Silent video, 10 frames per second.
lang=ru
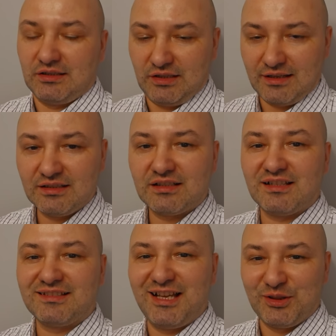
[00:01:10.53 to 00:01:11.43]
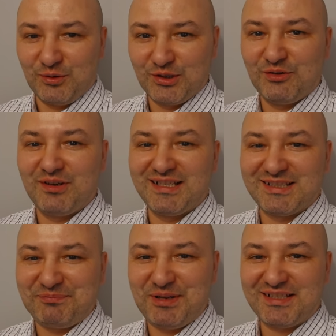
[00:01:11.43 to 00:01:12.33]
данных от налоговой
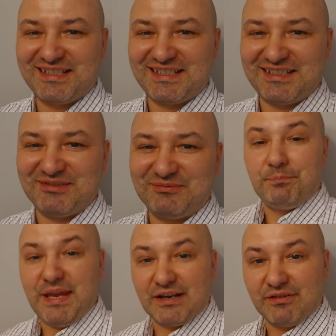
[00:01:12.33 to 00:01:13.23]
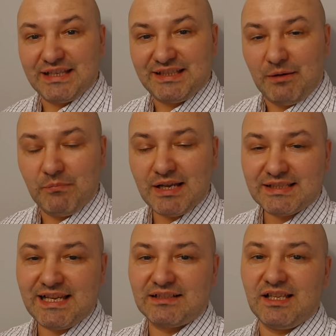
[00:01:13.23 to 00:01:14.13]
инспекции. Первые дома,
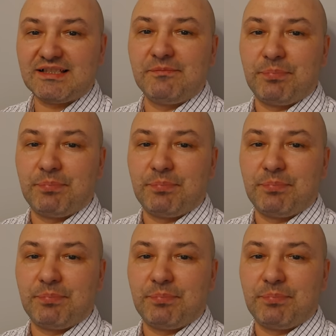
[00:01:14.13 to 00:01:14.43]
согласно